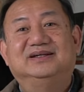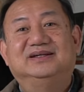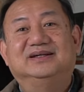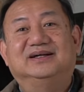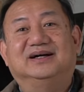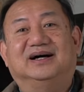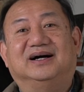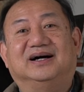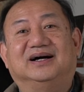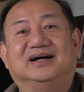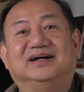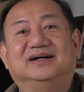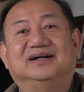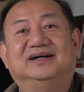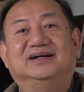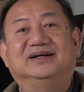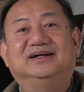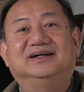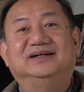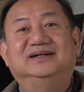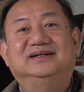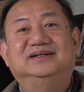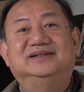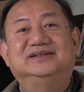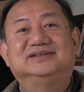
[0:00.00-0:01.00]
啊，
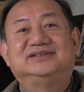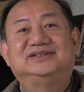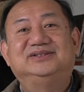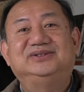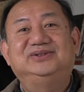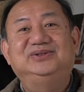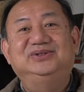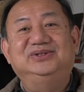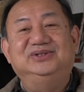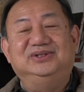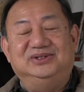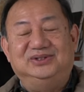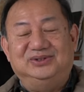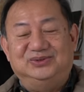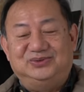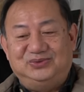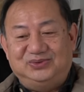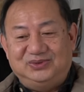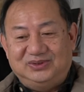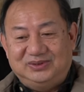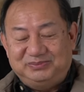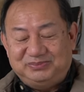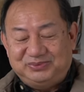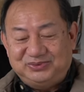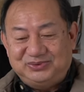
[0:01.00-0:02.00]
至于你
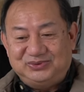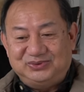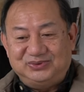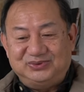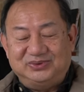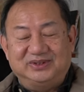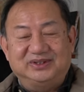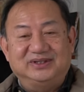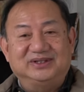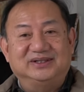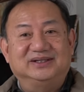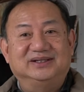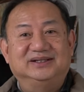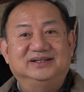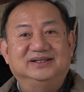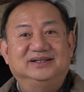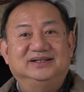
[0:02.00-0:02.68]
学不学，